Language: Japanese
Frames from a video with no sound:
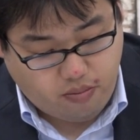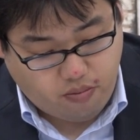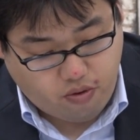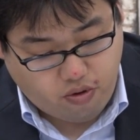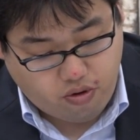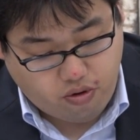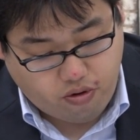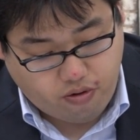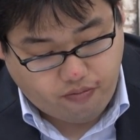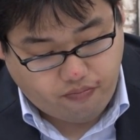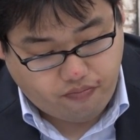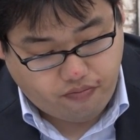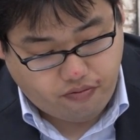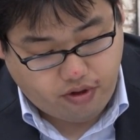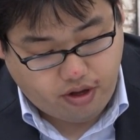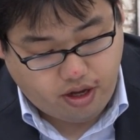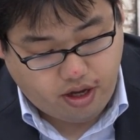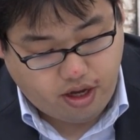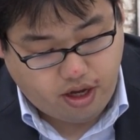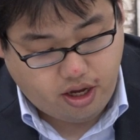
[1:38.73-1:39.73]
もの
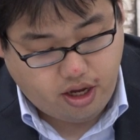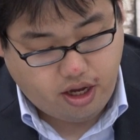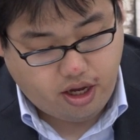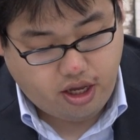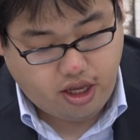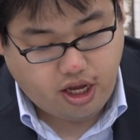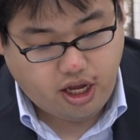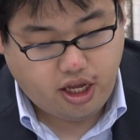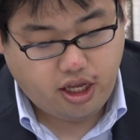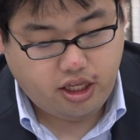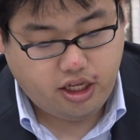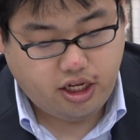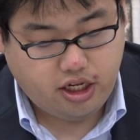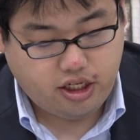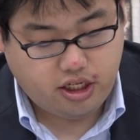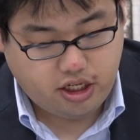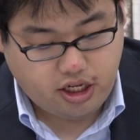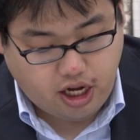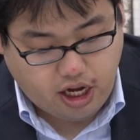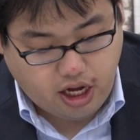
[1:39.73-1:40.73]
なんで
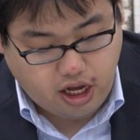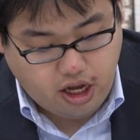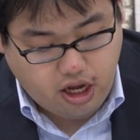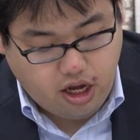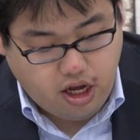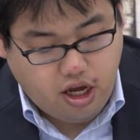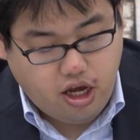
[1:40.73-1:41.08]
すが、